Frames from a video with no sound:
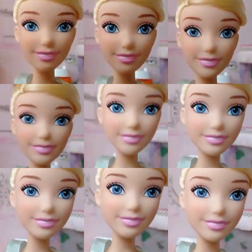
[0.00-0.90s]

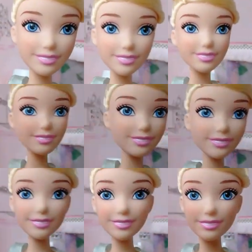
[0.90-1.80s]
asik makasih
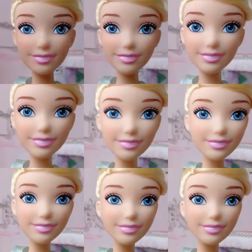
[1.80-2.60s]
kak aku duduk dulu ya